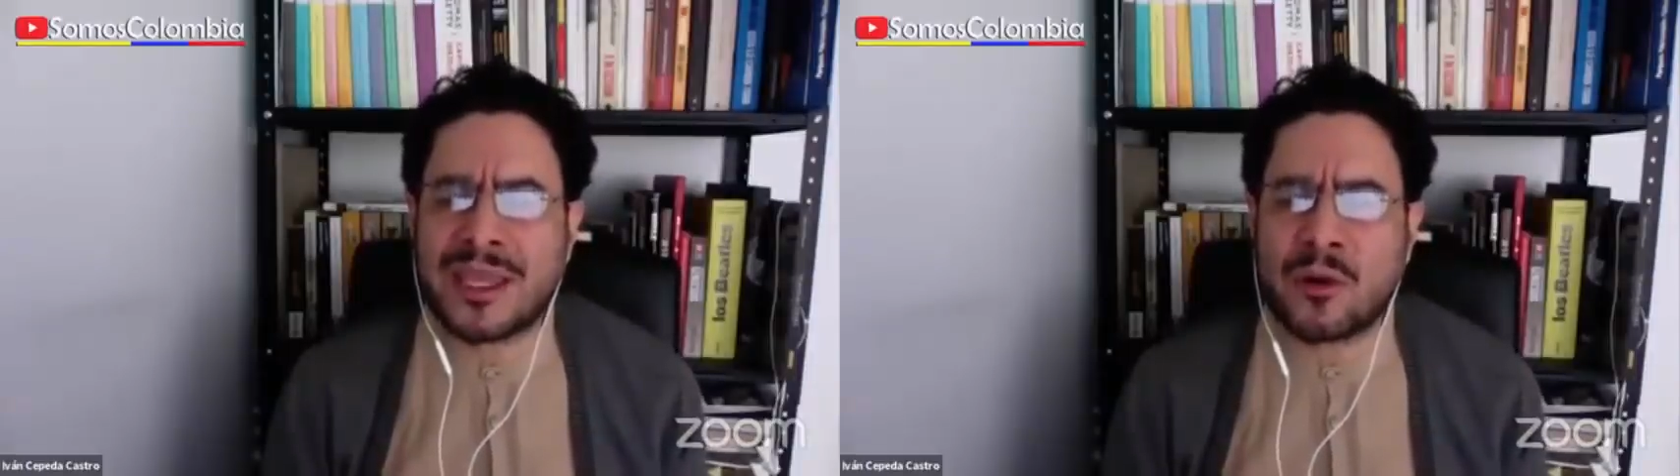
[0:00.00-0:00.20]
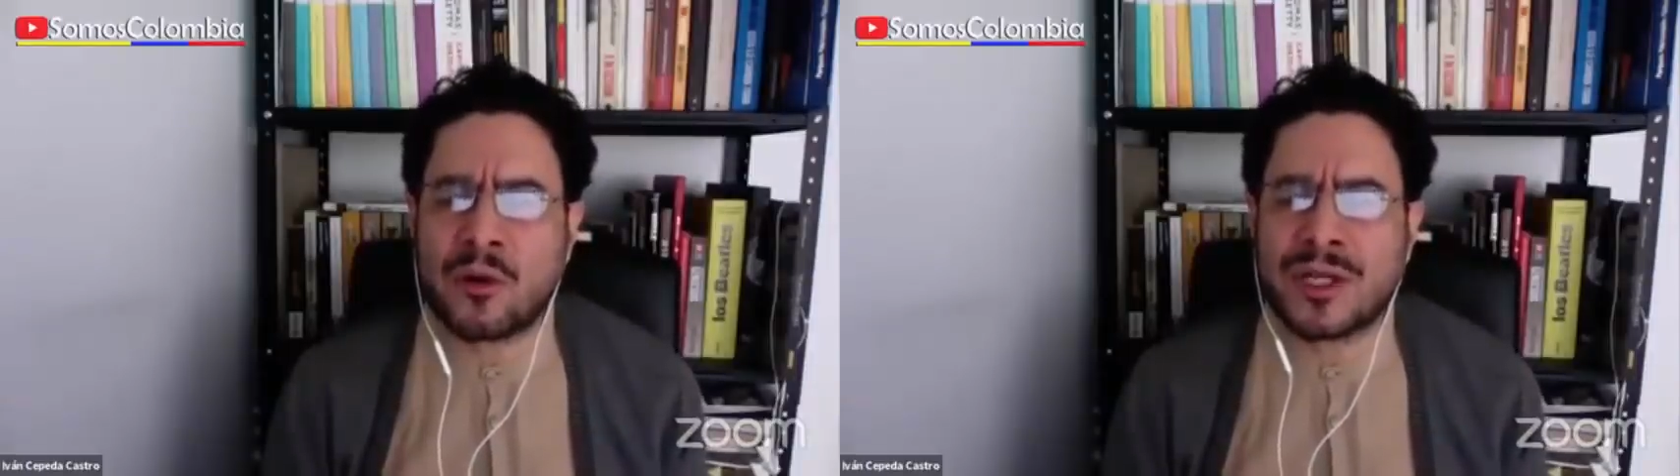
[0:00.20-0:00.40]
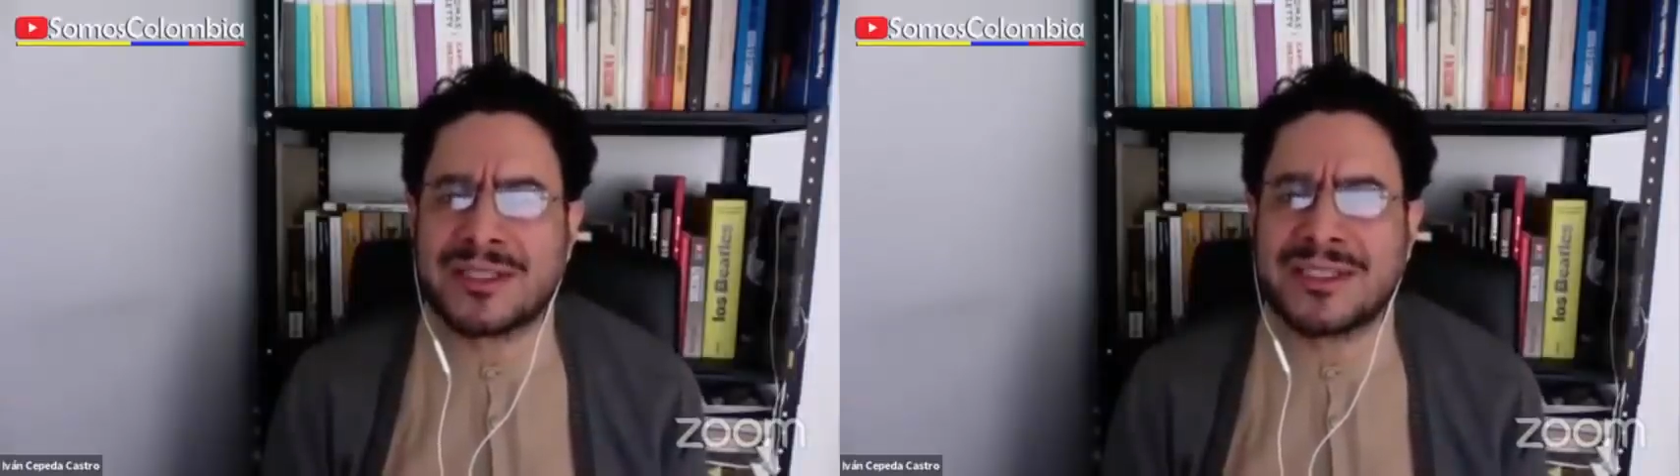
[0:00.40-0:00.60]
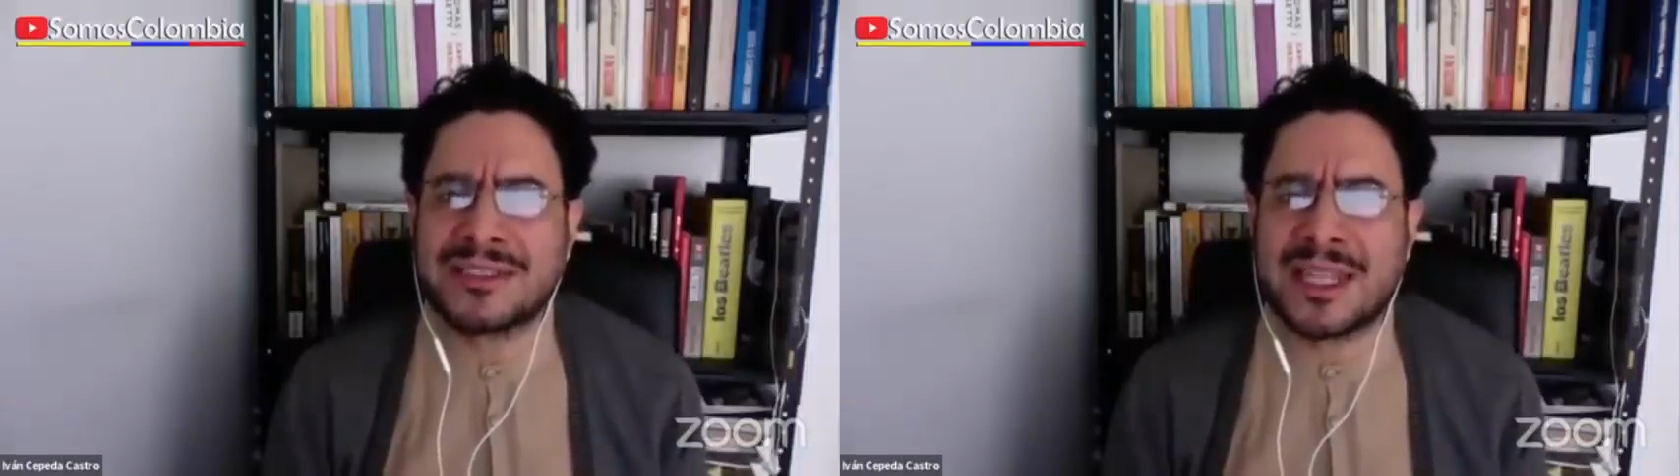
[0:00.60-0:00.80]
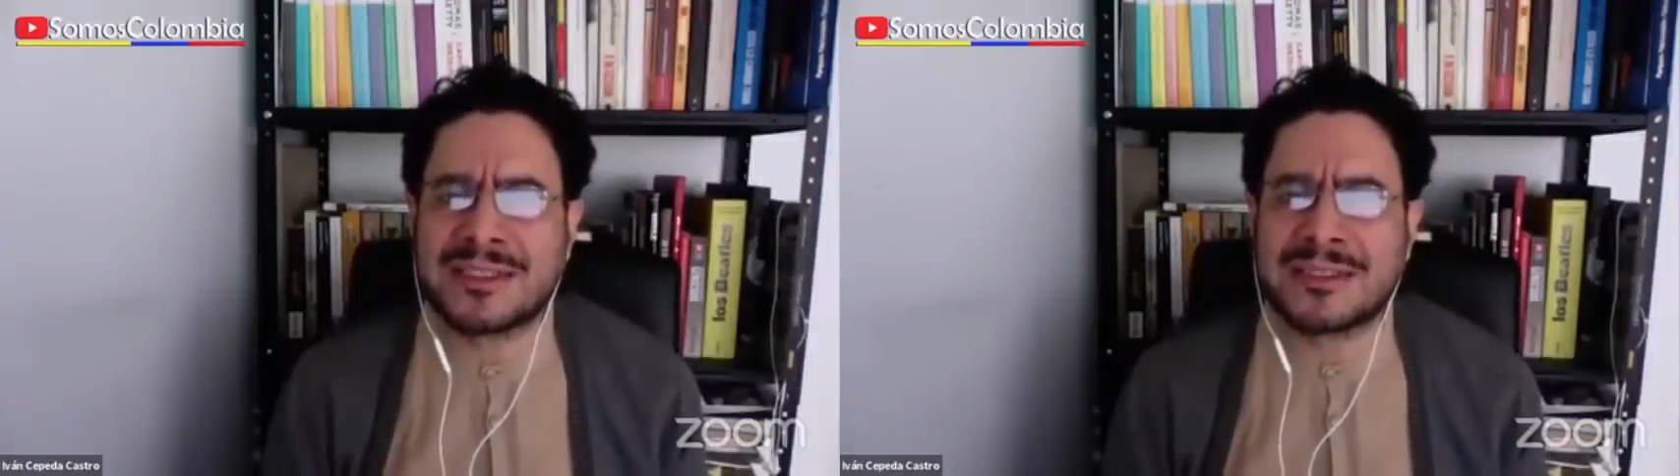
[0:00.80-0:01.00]
de
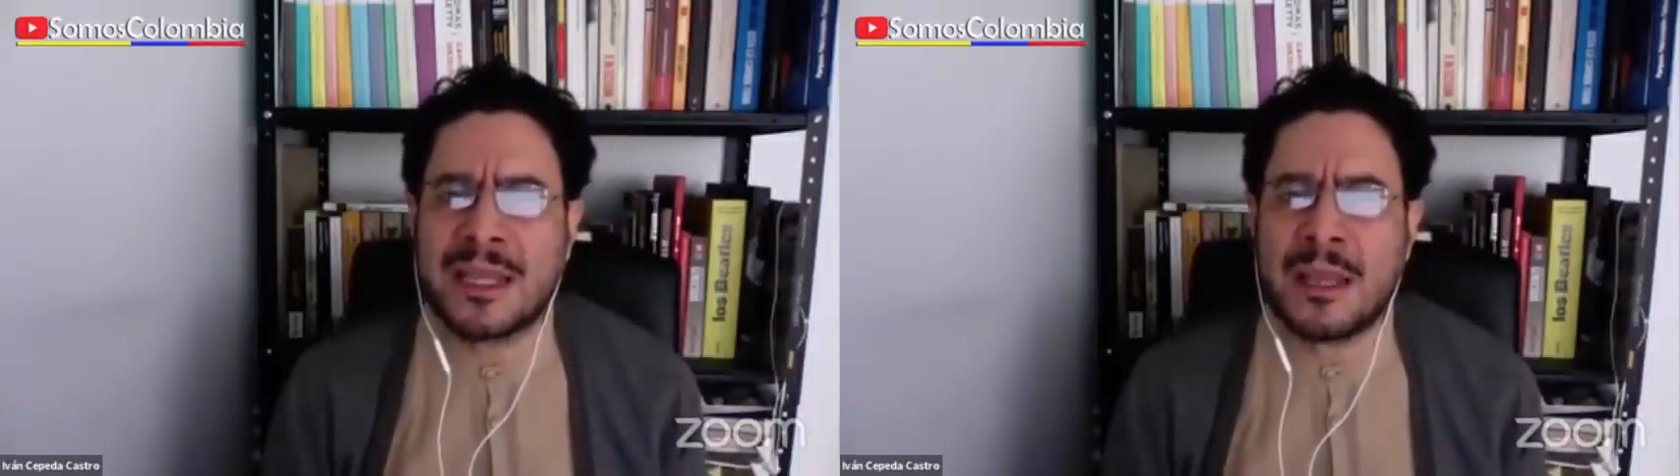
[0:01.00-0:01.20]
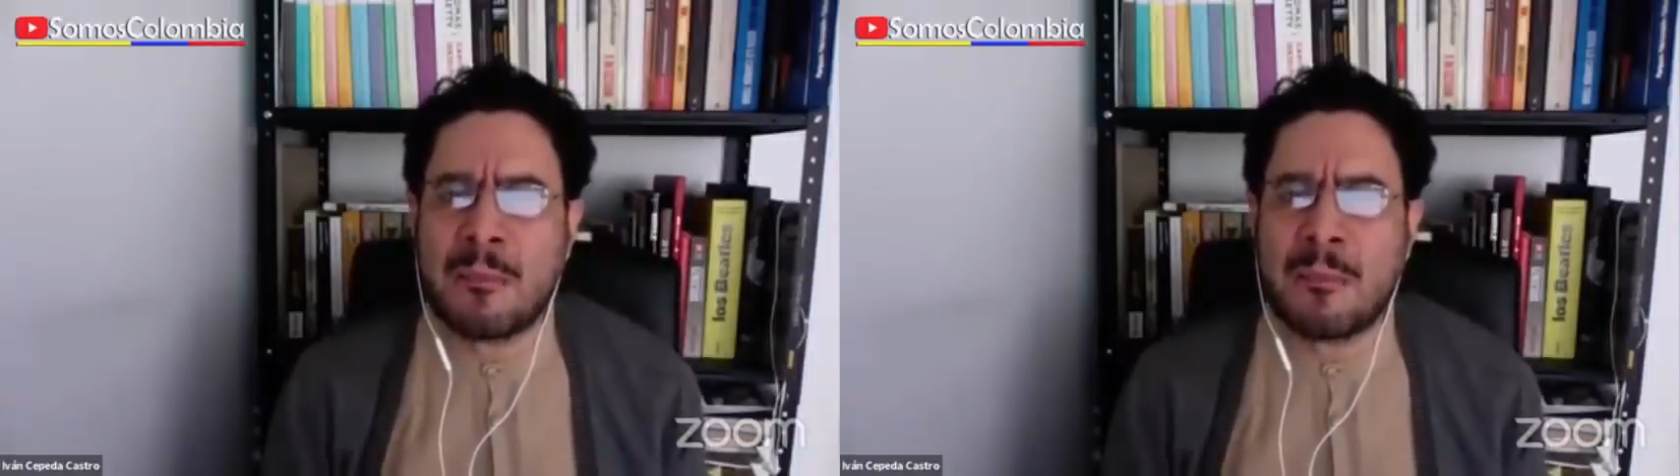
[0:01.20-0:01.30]
congresistas